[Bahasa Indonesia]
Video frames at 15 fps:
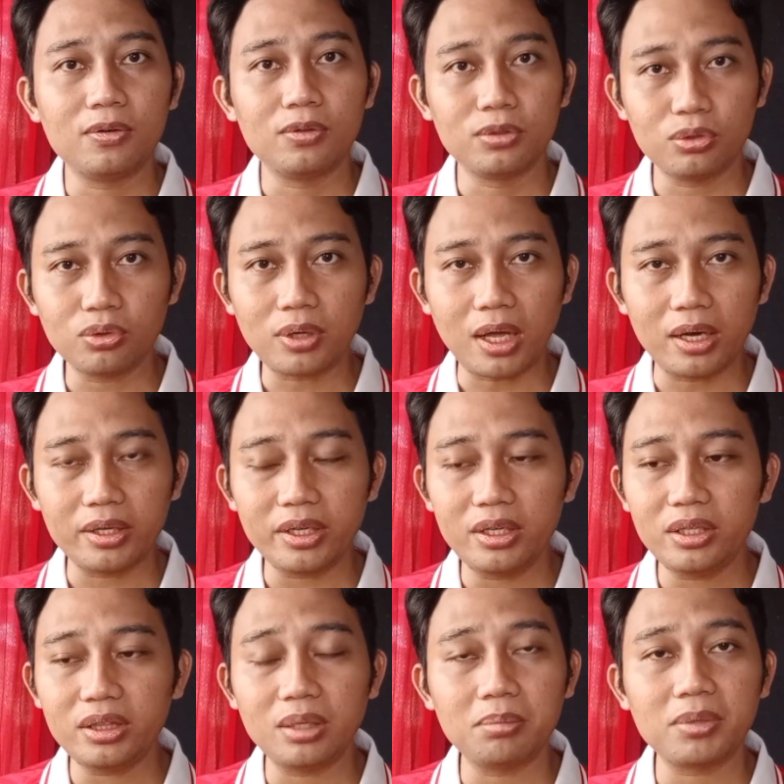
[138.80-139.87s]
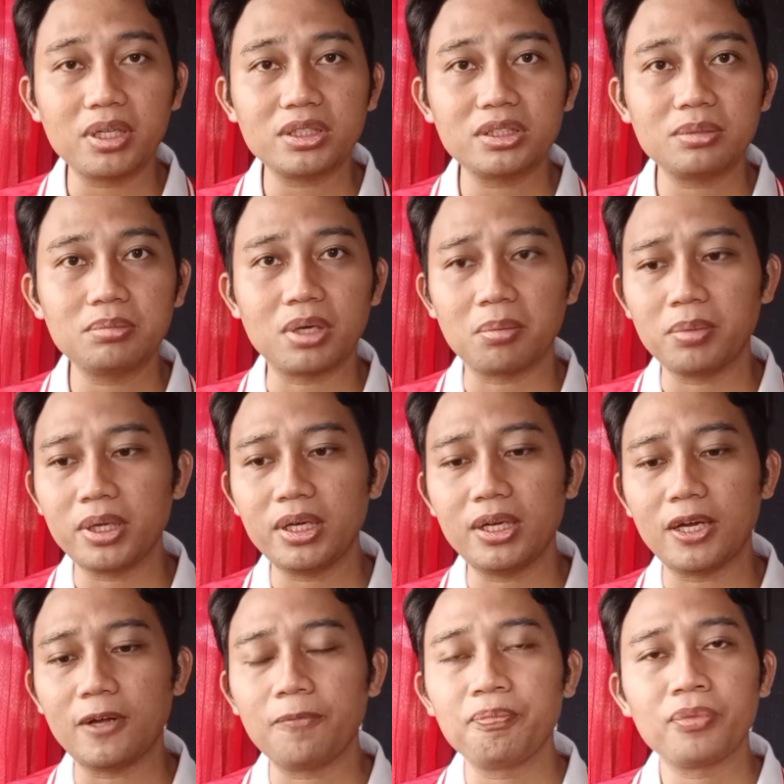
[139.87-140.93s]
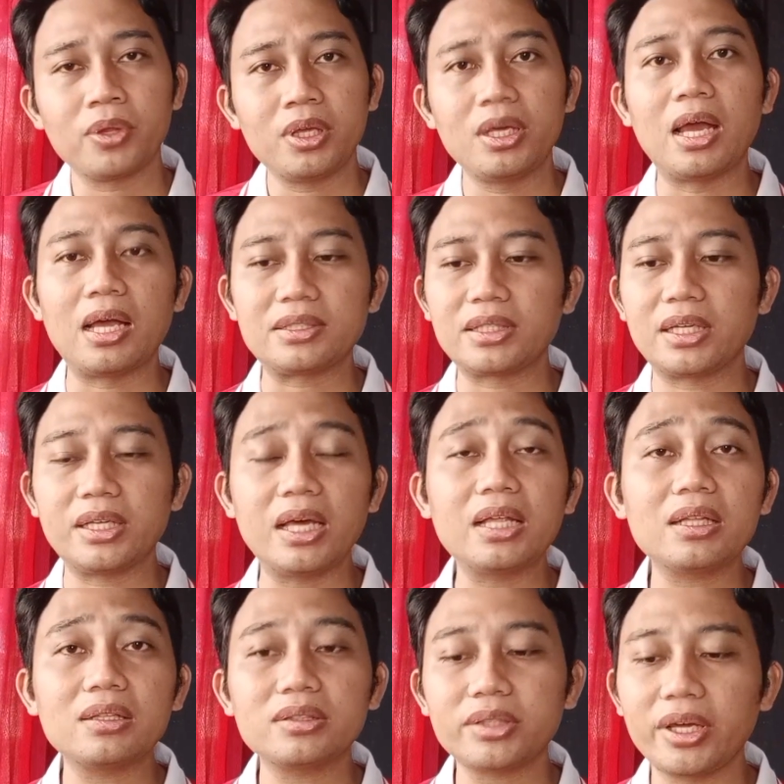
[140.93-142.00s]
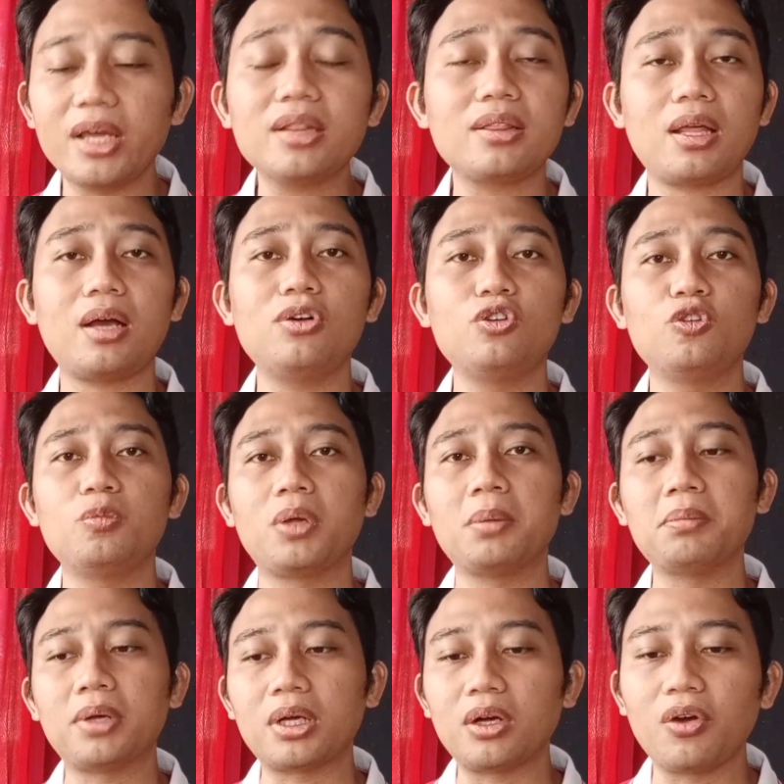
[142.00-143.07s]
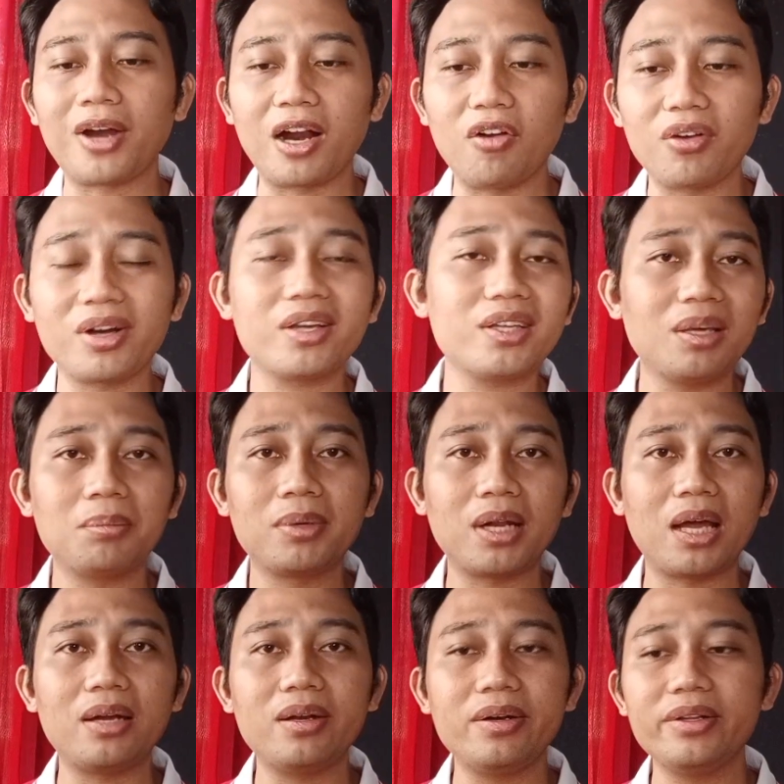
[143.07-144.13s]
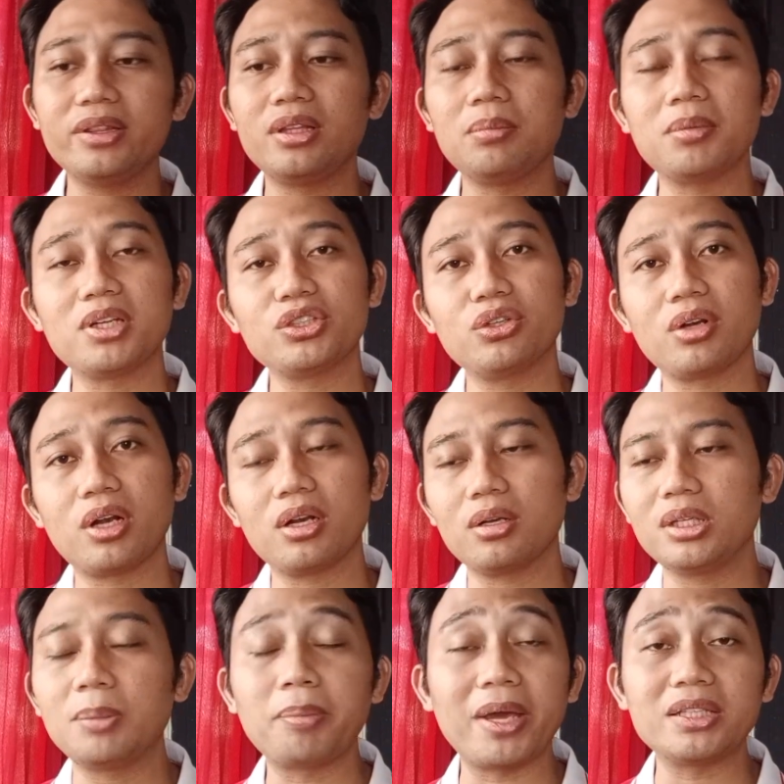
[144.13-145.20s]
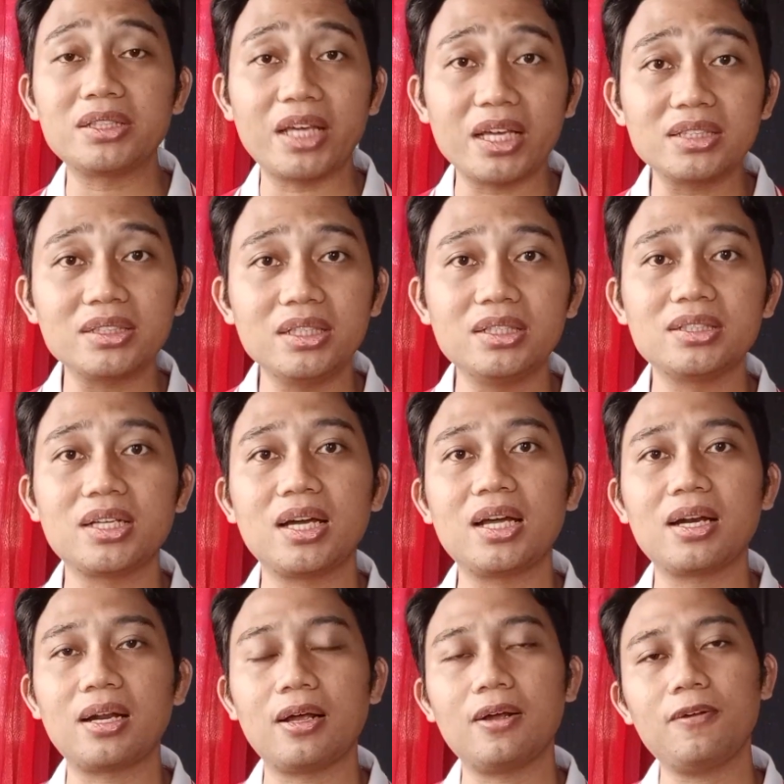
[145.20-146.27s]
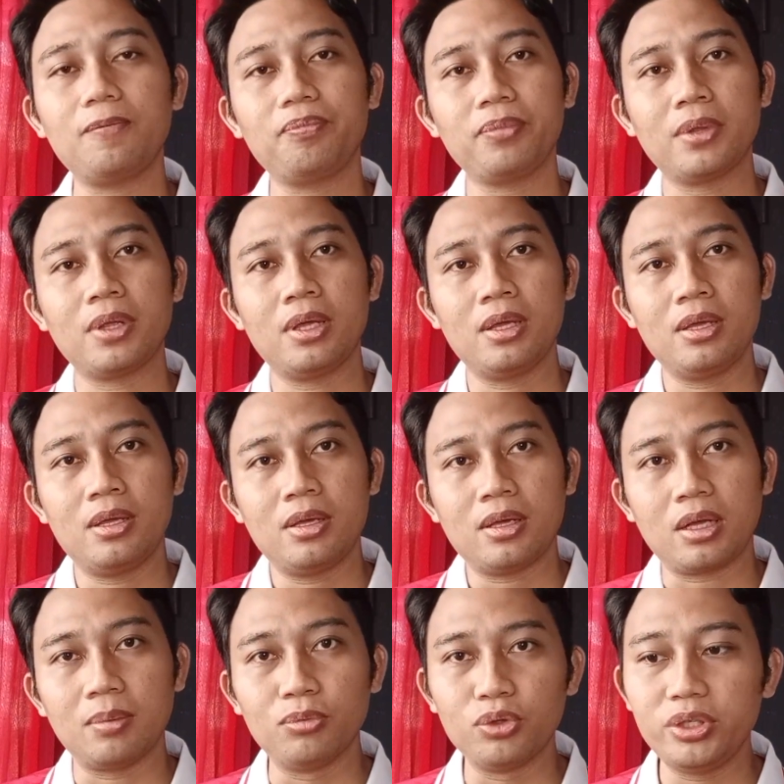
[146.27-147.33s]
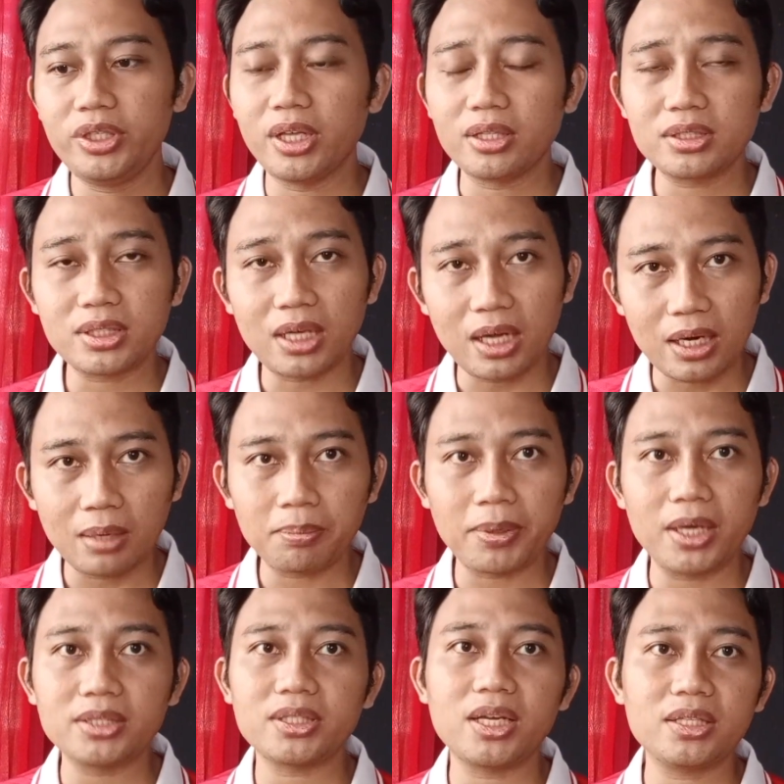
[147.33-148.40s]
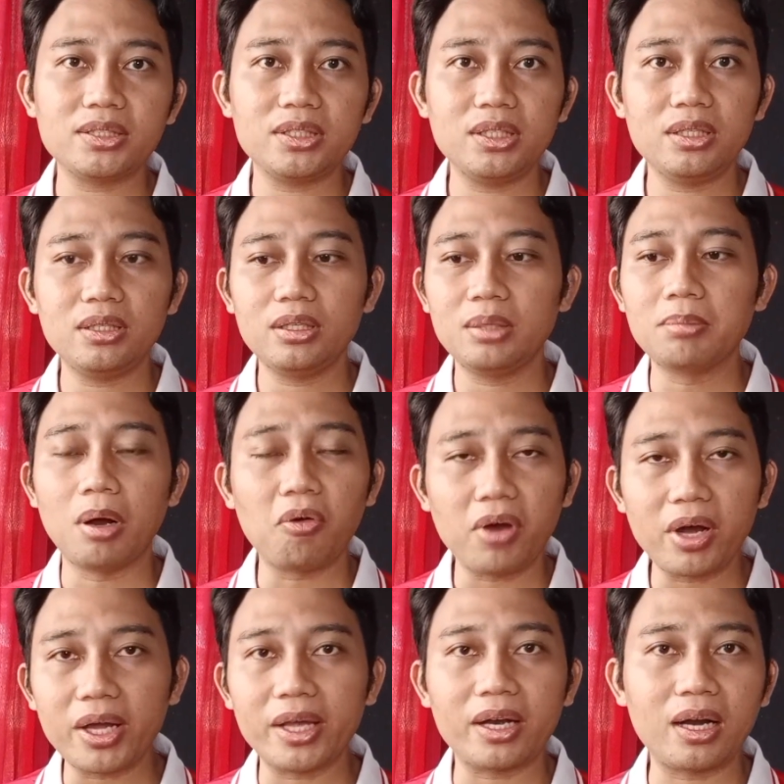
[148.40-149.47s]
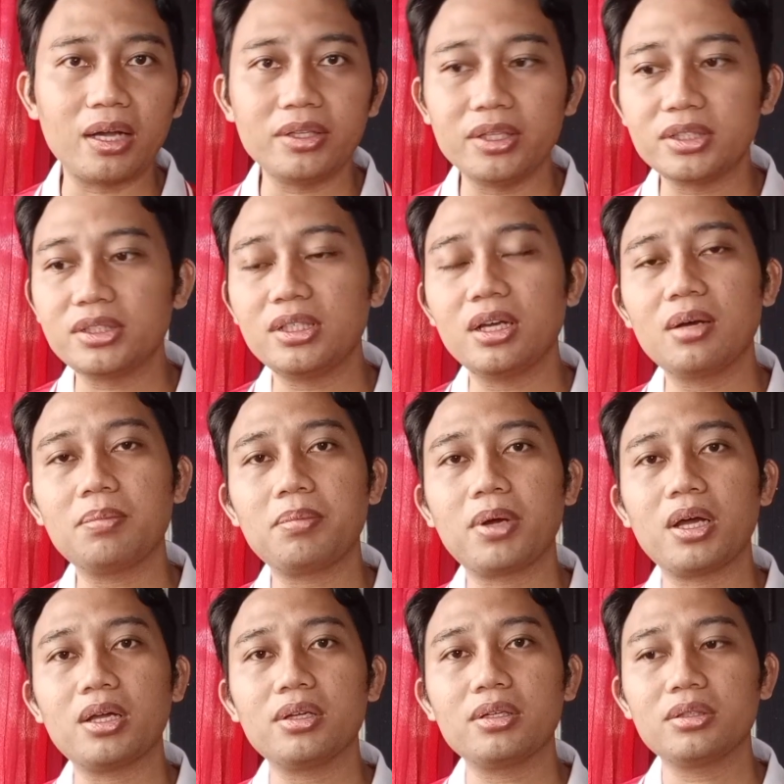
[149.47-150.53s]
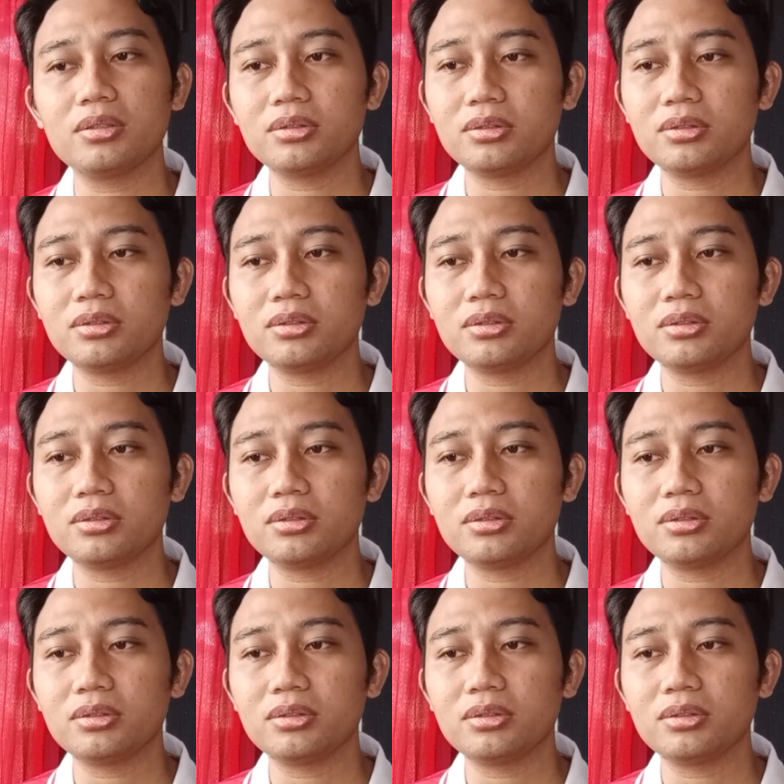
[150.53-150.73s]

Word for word: untuk kali ini timnas berbeda. Ya, saya saya tahu memang orang-orang yang berada di tim nasional di PSSI sekarang, kemudian sekarang PSSI di bawah eranya siapa,